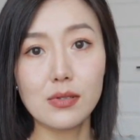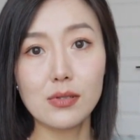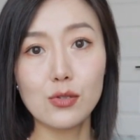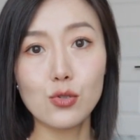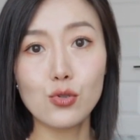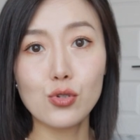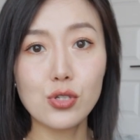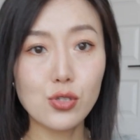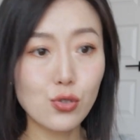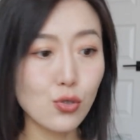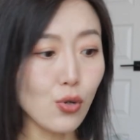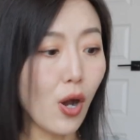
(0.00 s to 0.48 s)

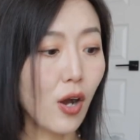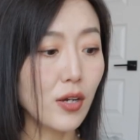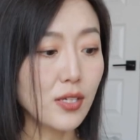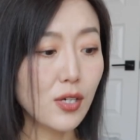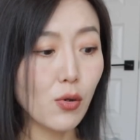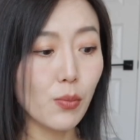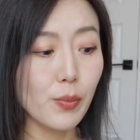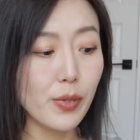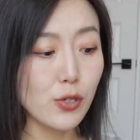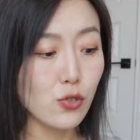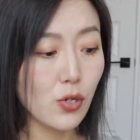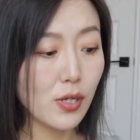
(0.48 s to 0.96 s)
就是就好
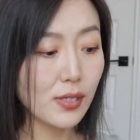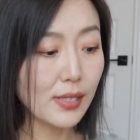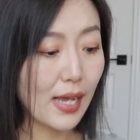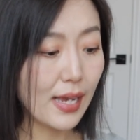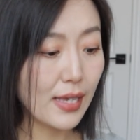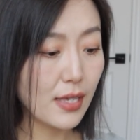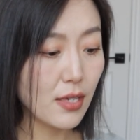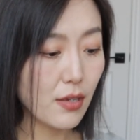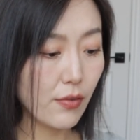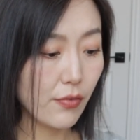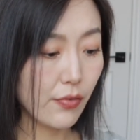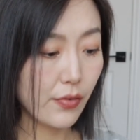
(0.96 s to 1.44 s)
像我没穿
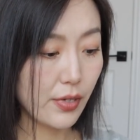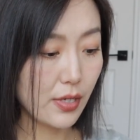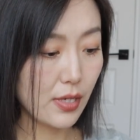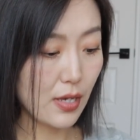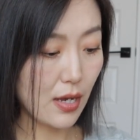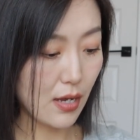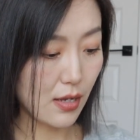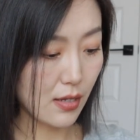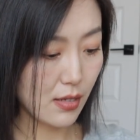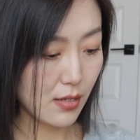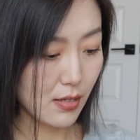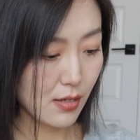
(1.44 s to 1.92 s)
大衣服一
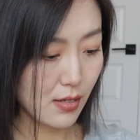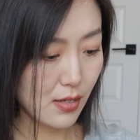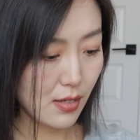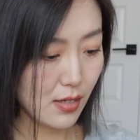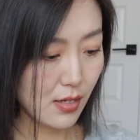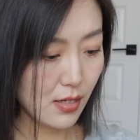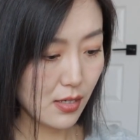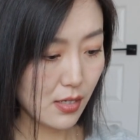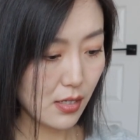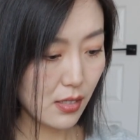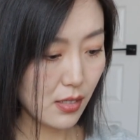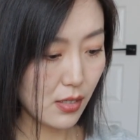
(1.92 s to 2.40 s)
样。
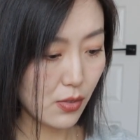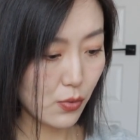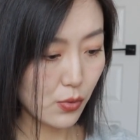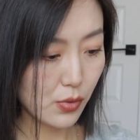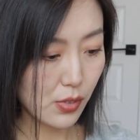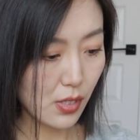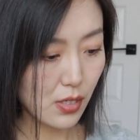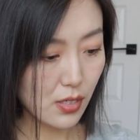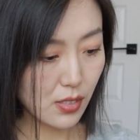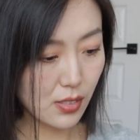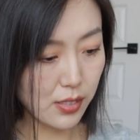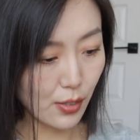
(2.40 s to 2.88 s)
真的，我
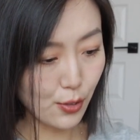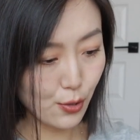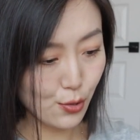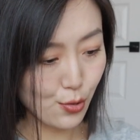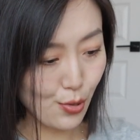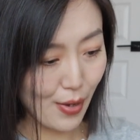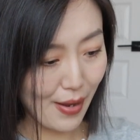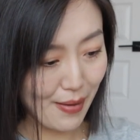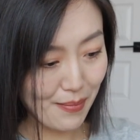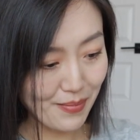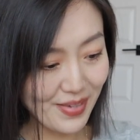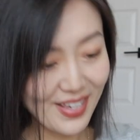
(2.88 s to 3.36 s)
当时都
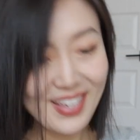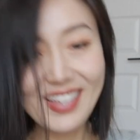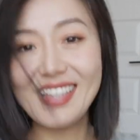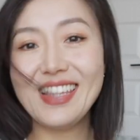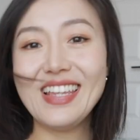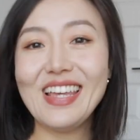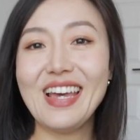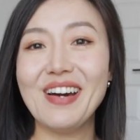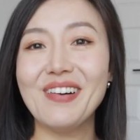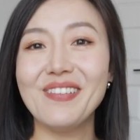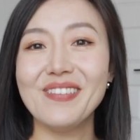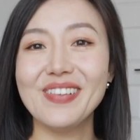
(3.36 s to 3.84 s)
选 B
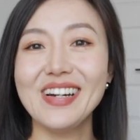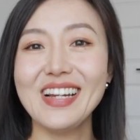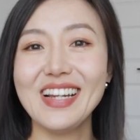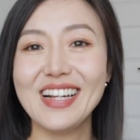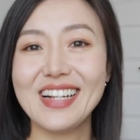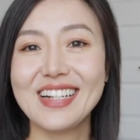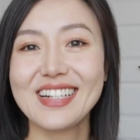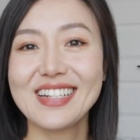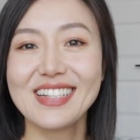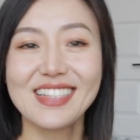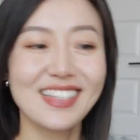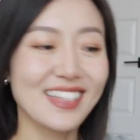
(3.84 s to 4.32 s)
呀，我
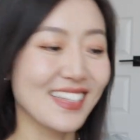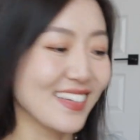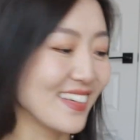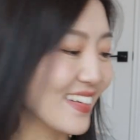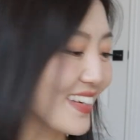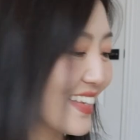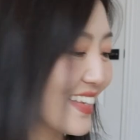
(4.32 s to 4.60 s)
也是挺